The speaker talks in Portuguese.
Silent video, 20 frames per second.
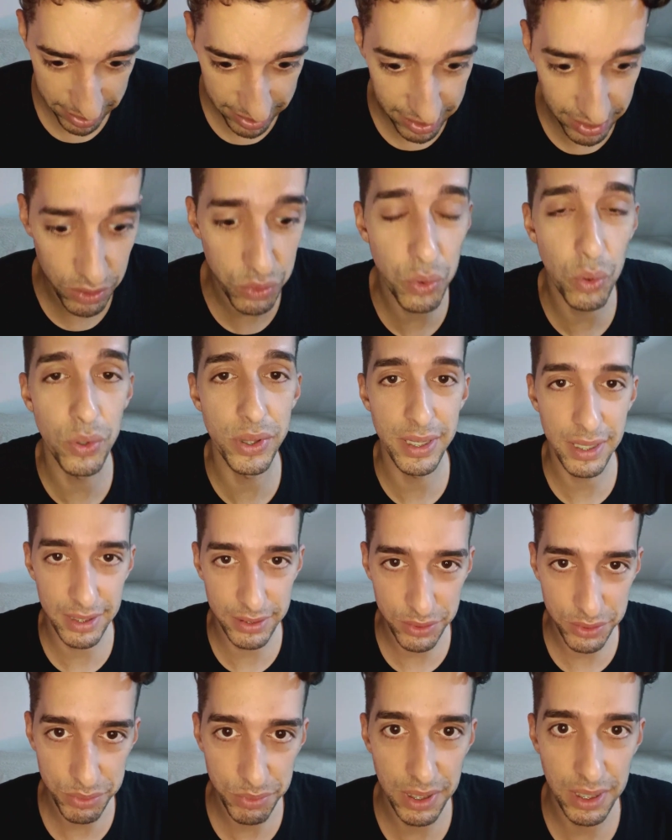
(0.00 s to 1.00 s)
em toda a
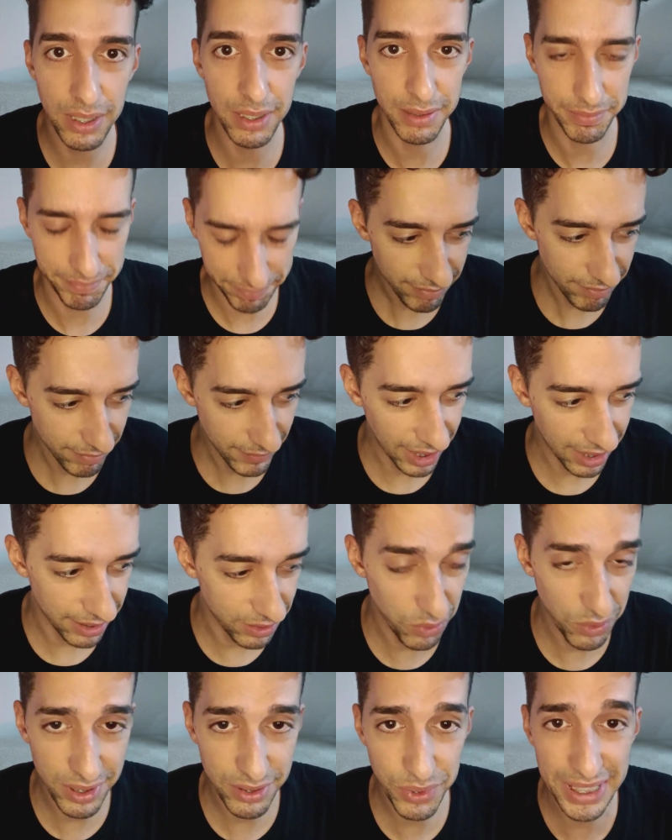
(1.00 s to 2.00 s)
sua
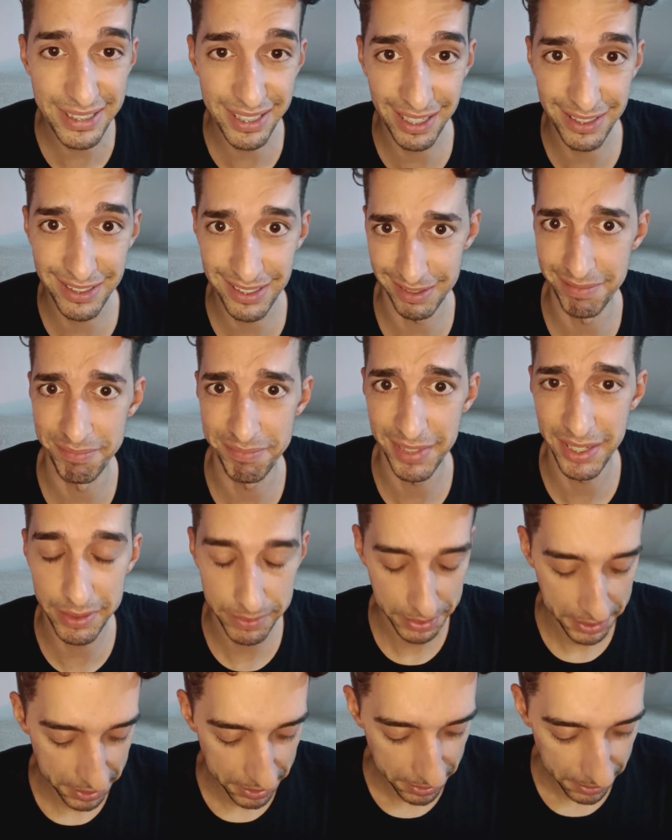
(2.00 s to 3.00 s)
em toda a sua essência. Né?
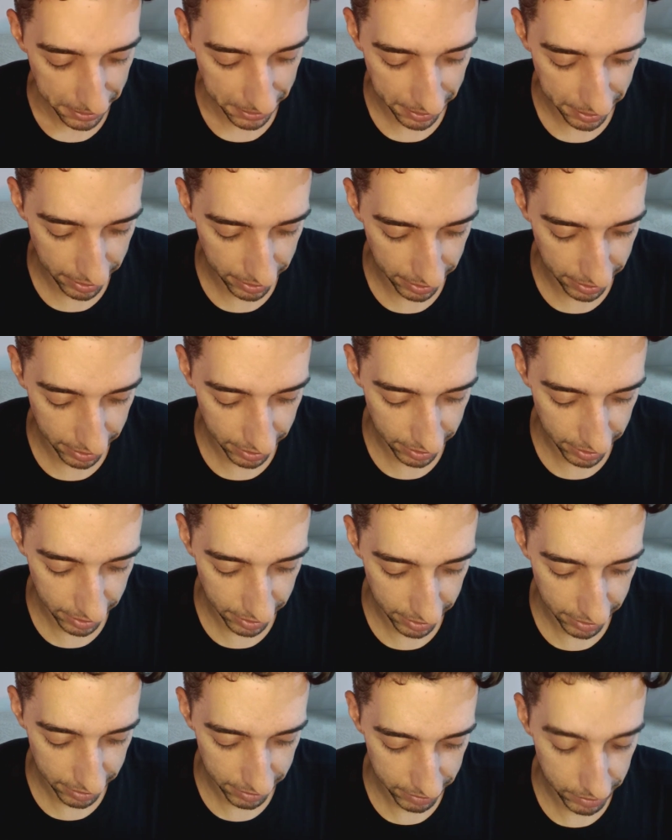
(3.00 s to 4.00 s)

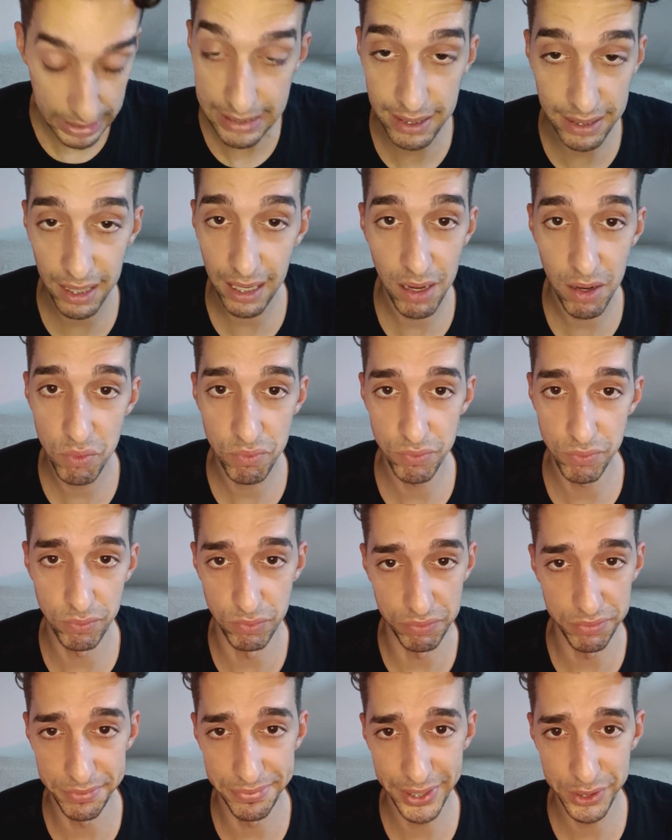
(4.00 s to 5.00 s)
É, esse nem é o,
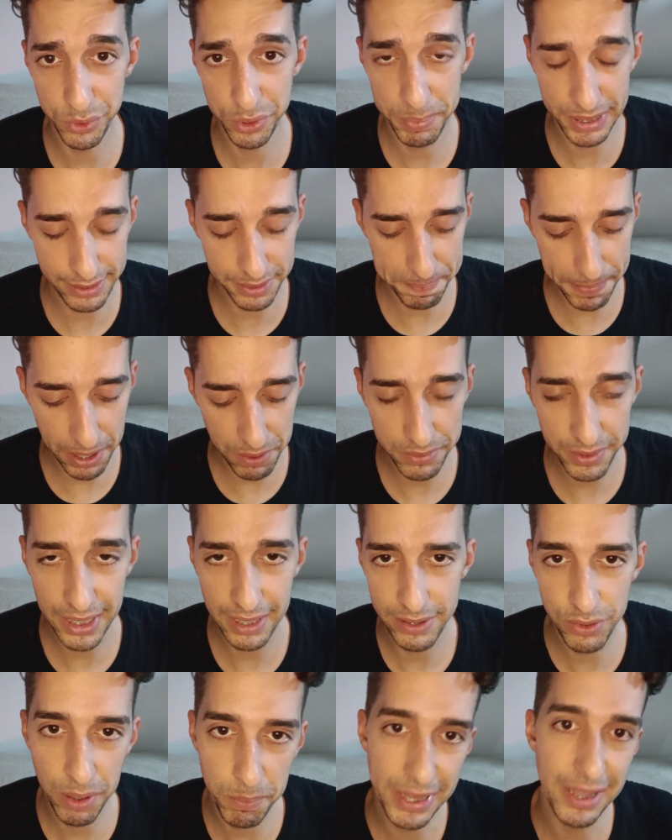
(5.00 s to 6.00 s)
o, fator principal
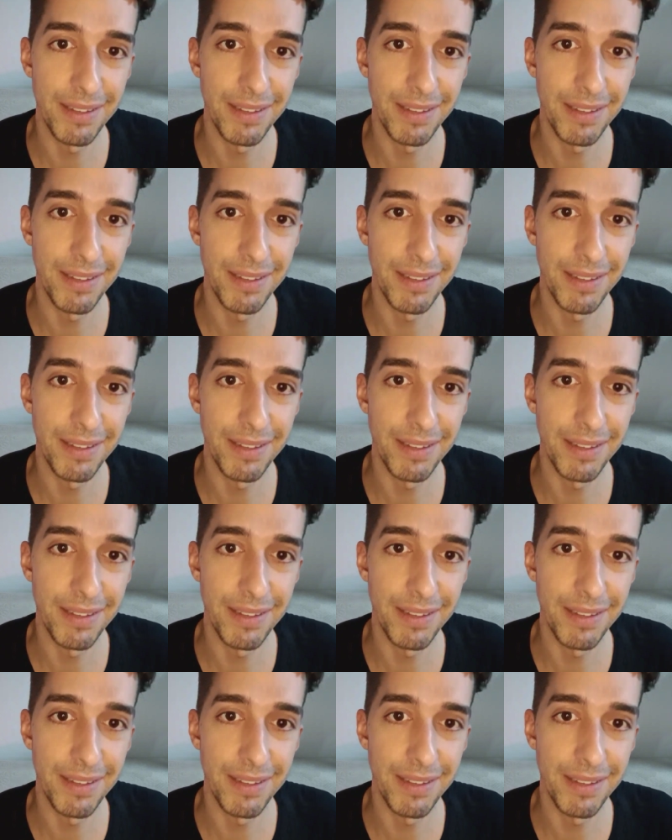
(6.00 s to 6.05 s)
dele, isso é uma